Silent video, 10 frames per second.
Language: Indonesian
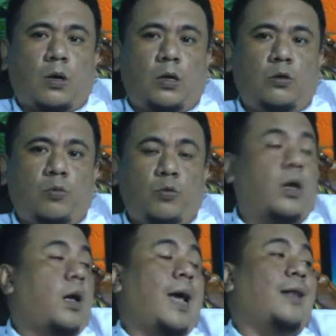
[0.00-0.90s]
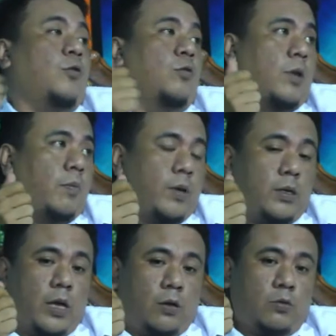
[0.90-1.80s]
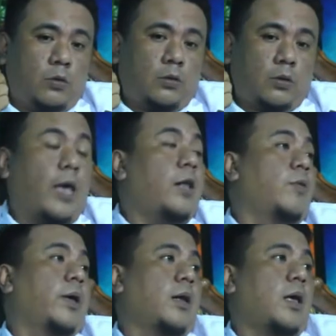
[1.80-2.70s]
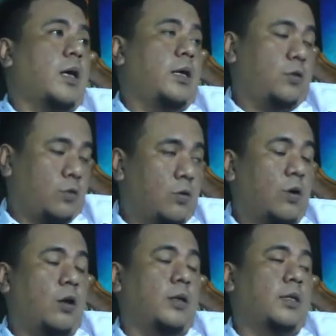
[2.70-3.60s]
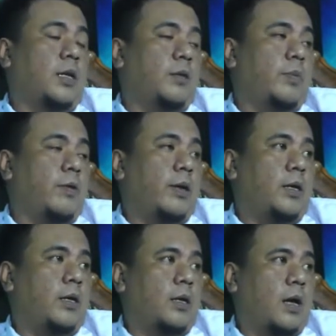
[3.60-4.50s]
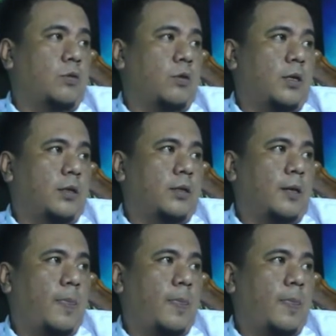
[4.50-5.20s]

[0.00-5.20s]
orang itu punya kartu tanpa dia ikut KLW. Nah, ya. itu kalau kita di PWI aturan kita.